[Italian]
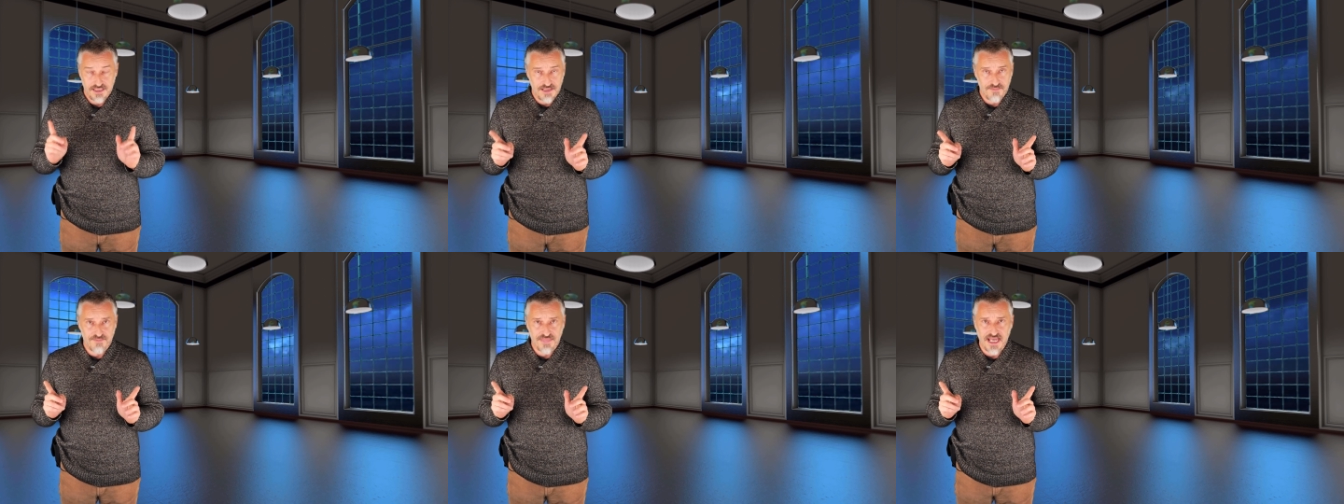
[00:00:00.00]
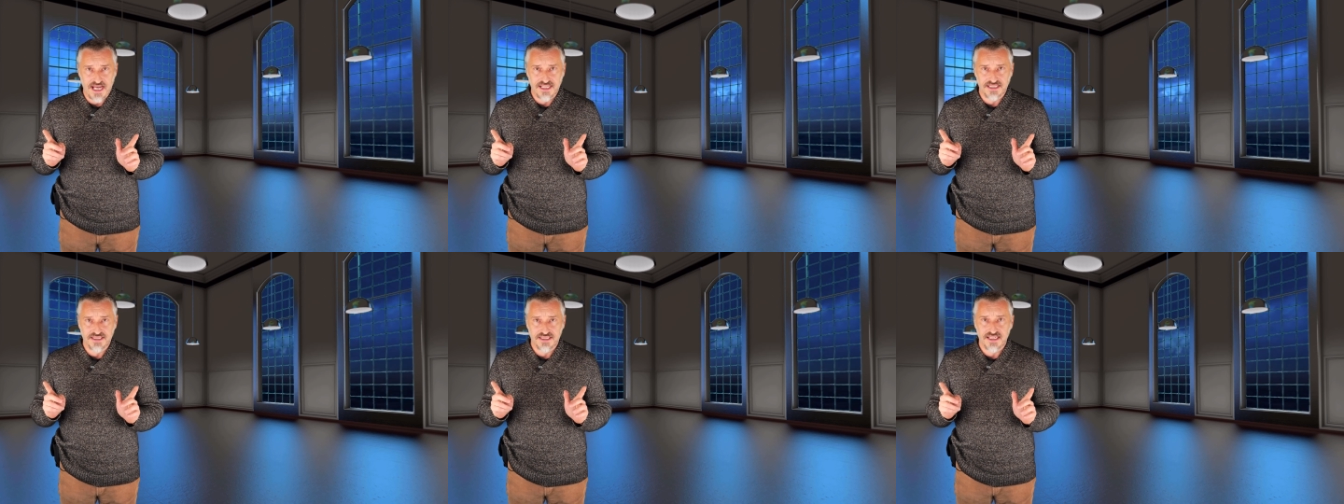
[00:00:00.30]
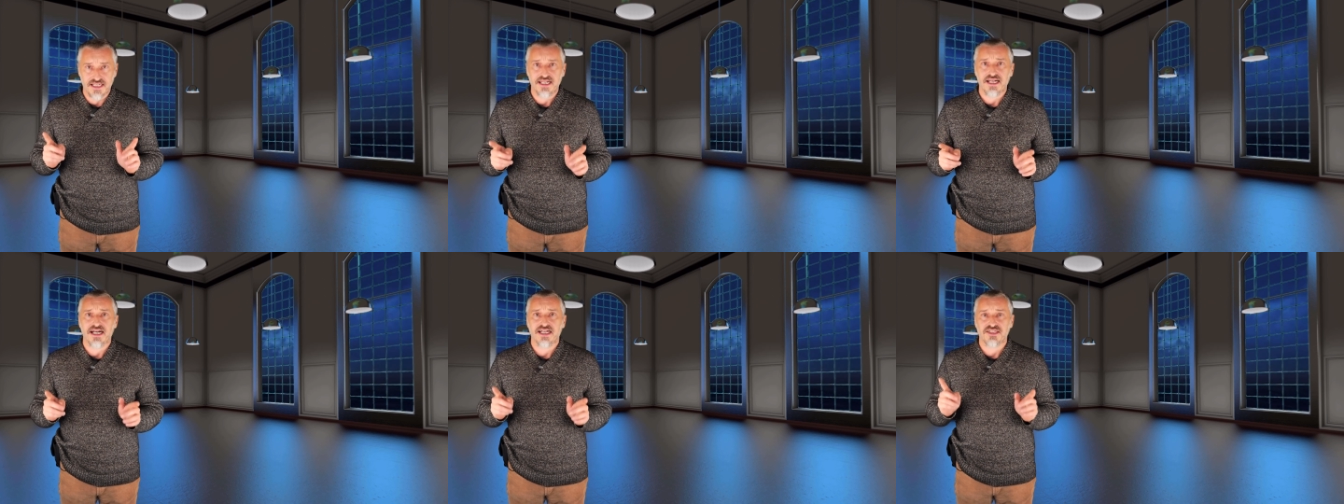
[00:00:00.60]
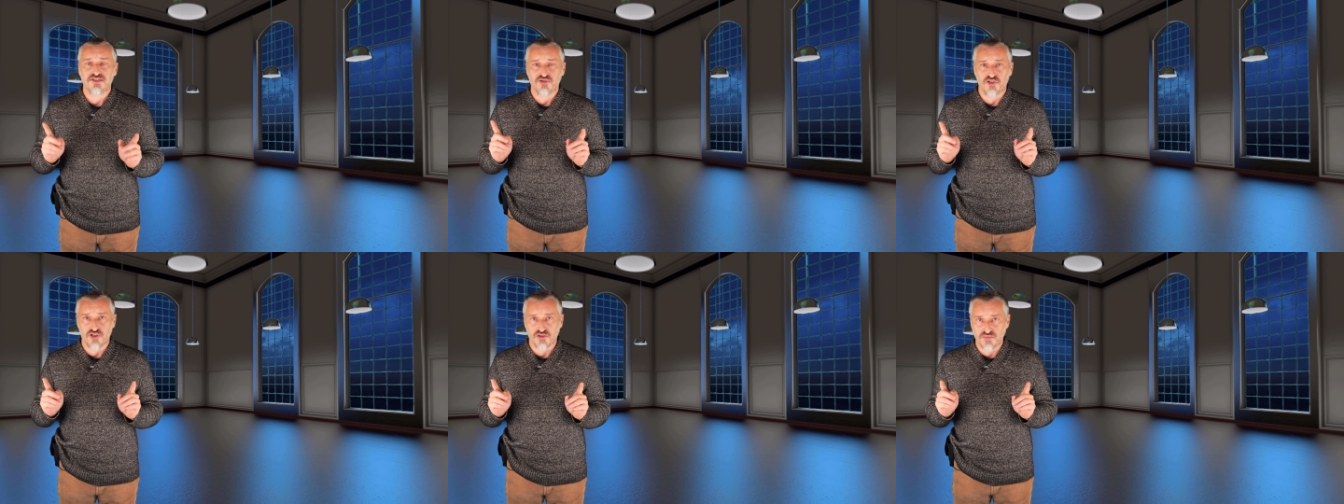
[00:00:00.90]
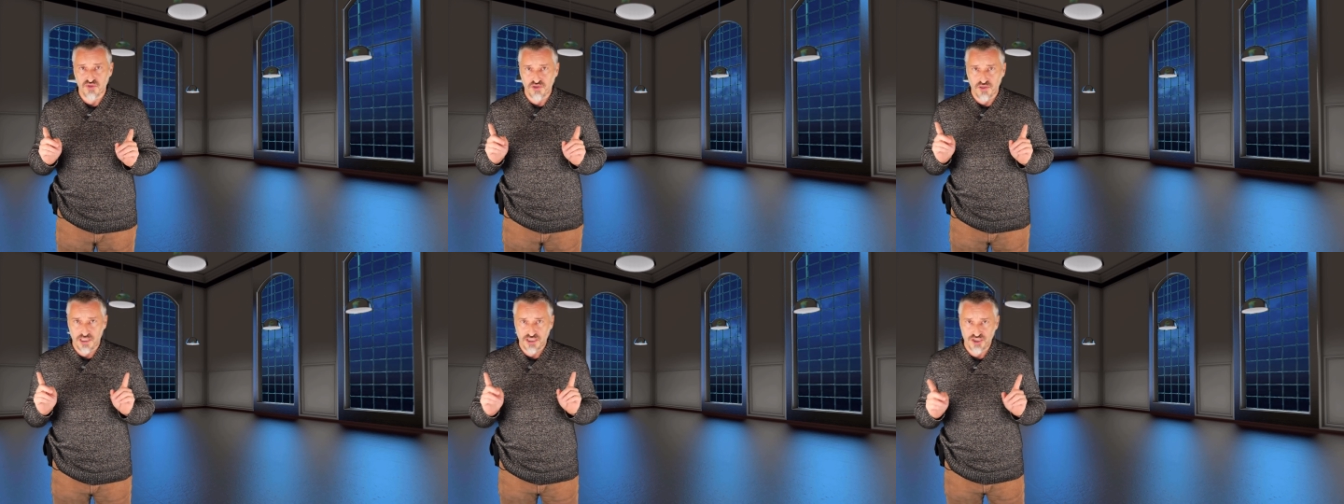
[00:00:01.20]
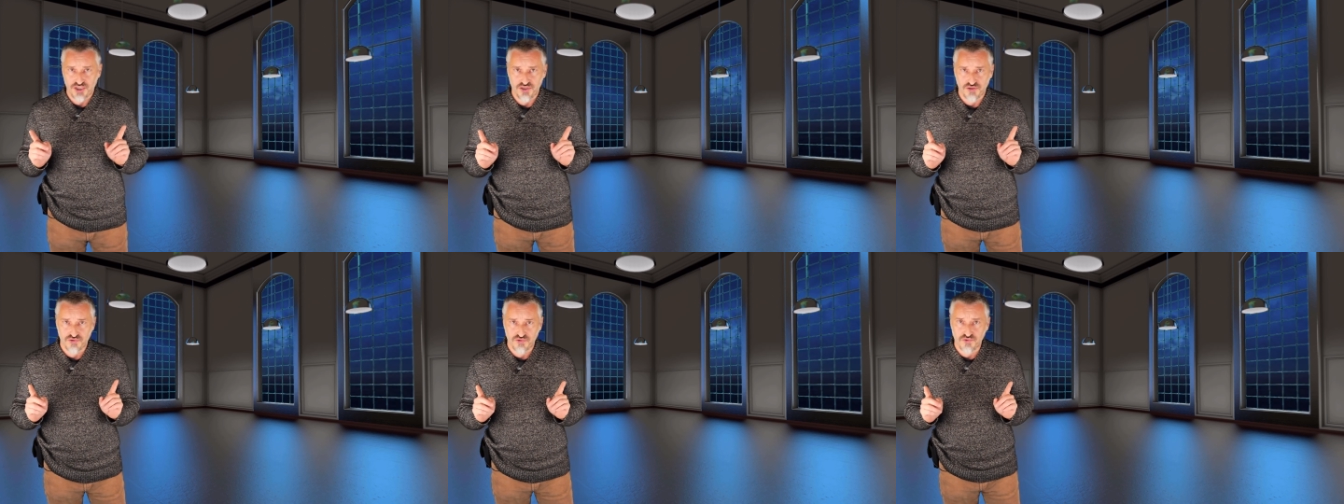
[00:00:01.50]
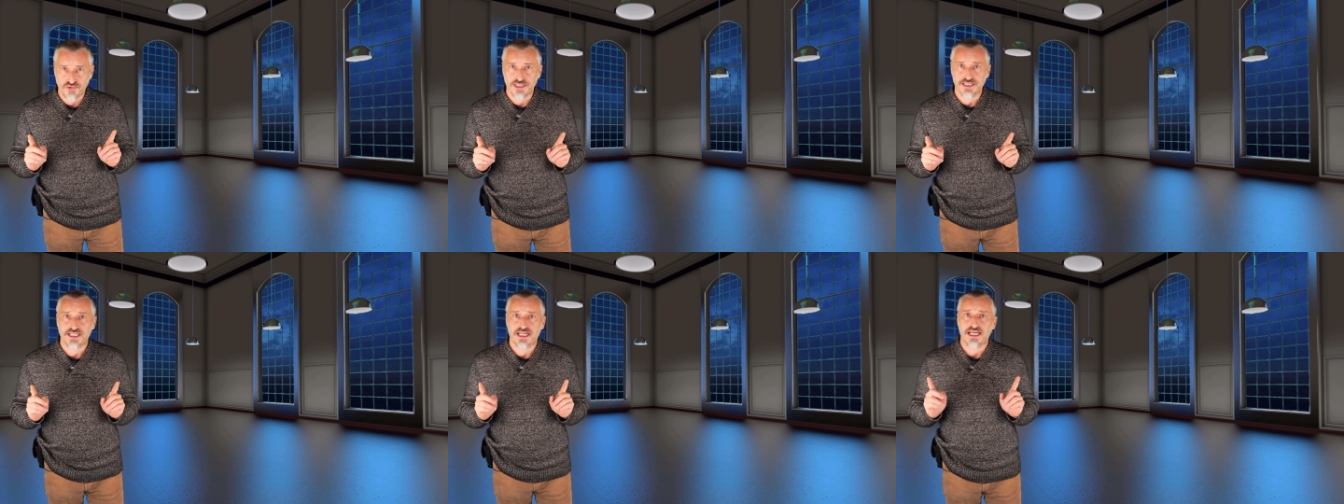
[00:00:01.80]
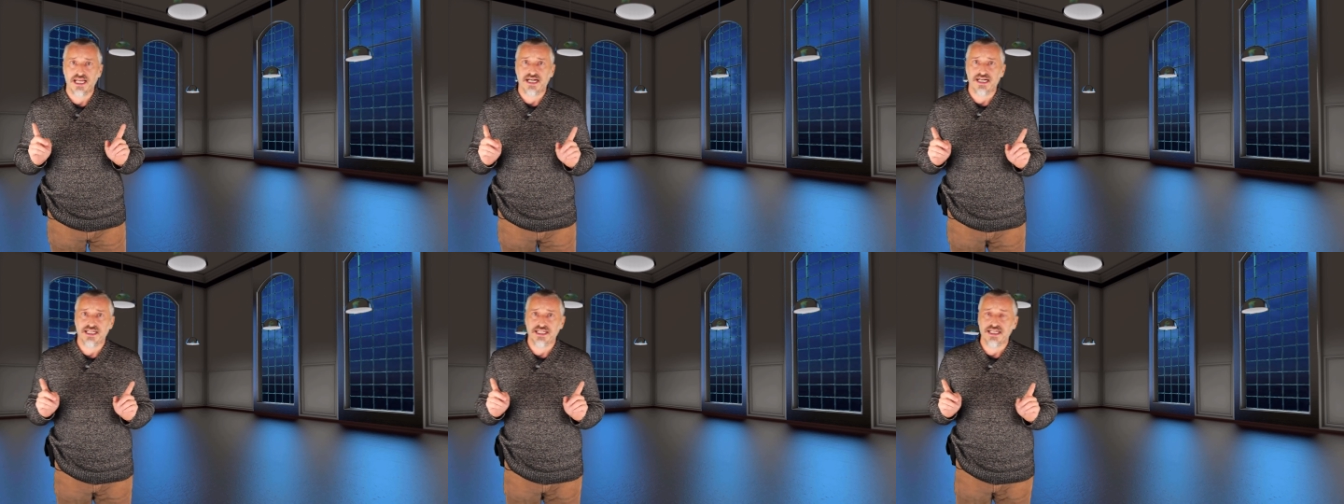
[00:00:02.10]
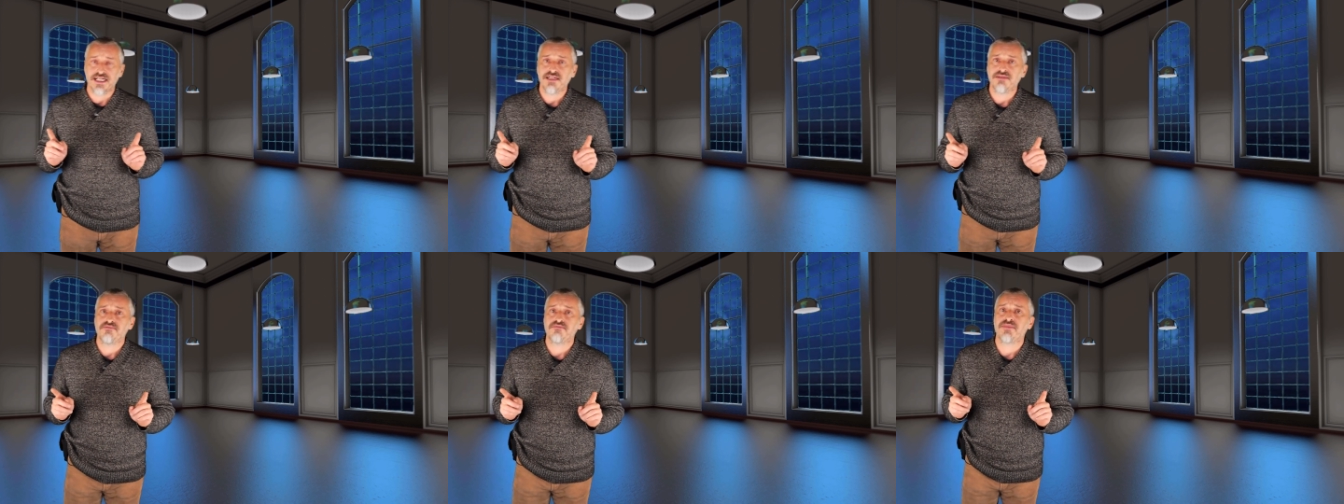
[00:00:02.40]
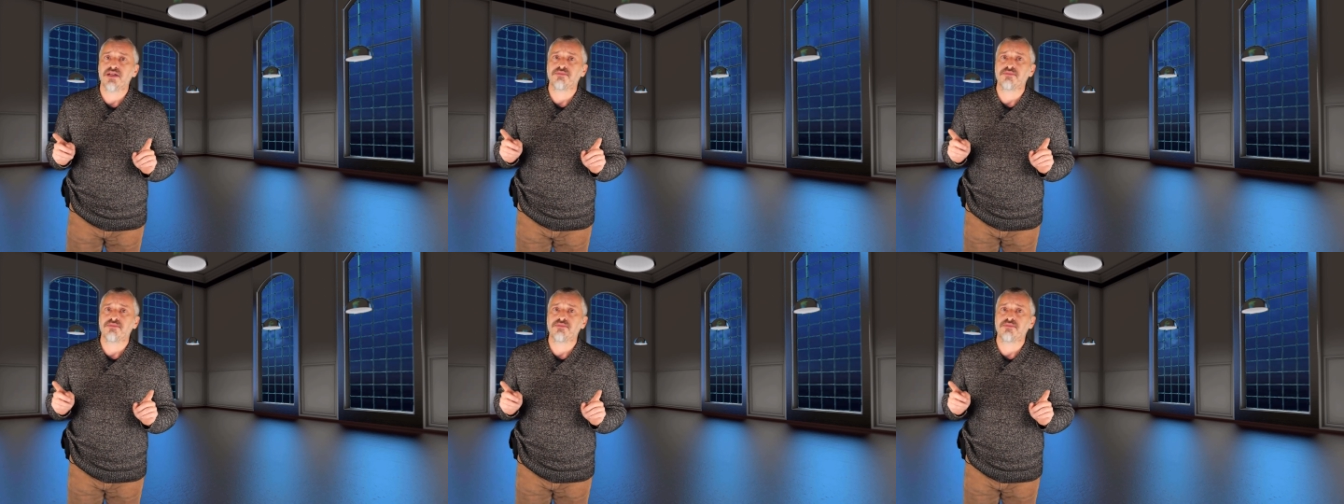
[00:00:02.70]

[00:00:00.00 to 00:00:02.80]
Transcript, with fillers: le piante assorbono la CO2 dall'aria